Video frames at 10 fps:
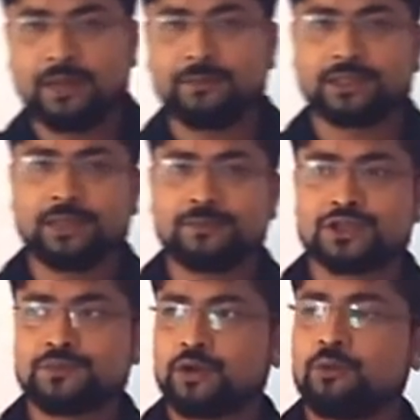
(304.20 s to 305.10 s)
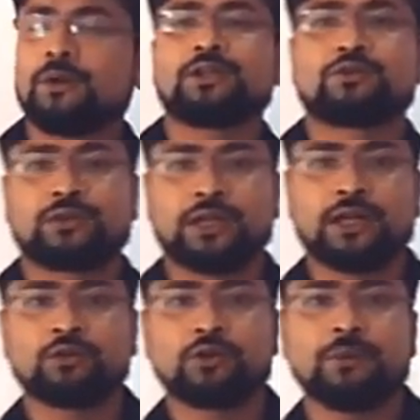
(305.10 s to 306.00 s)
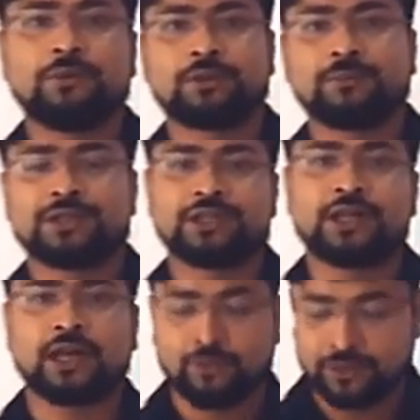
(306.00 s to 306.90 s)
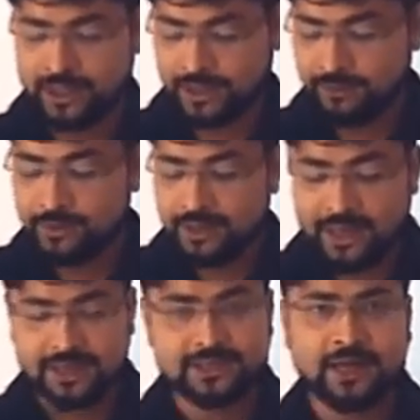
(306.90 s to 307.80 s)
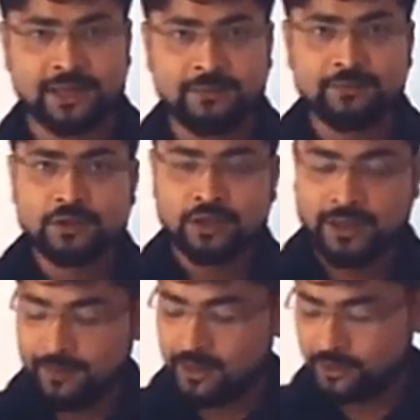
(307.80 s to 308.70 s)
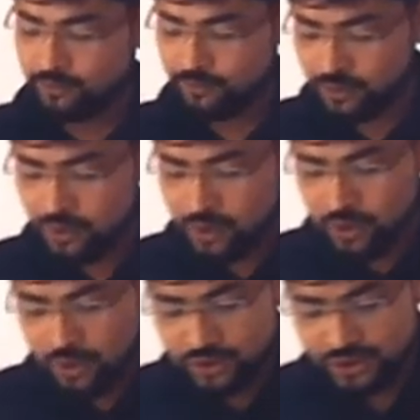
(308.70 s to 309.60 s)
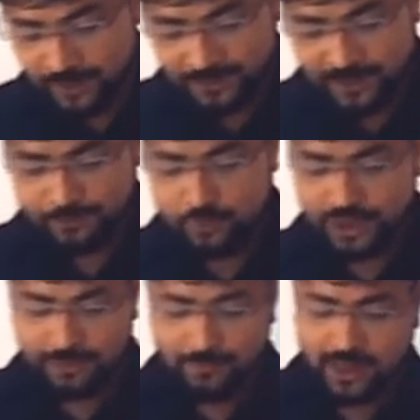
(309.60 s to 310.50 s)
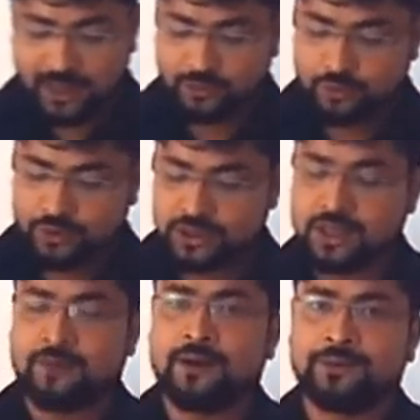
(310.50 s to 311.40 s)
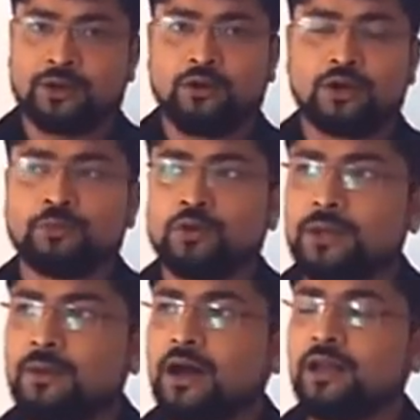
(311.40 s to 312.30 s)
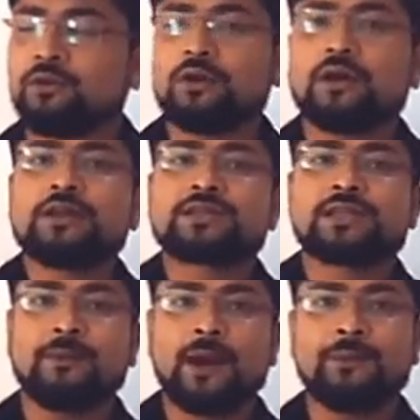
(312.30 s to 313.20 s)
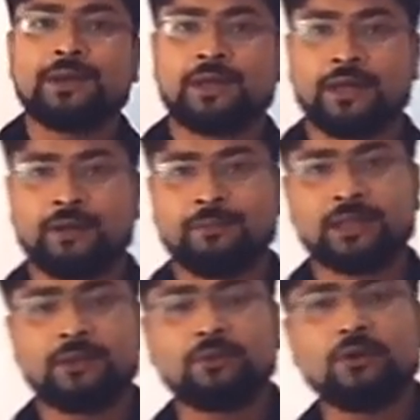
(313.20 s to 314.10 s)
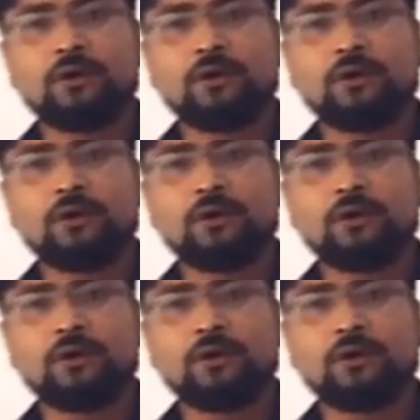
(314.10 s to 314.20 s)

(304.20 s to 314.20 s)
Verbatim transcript: मतलब जिसमें रोमांस होता है थोड़ा बहुत मजेदार होता है ऐसा है हेमा का दुख जबकि भूखी माँ का दुख स्वाभाविक और भूखी माँ का दुख स्वाभाविक है मतलब वो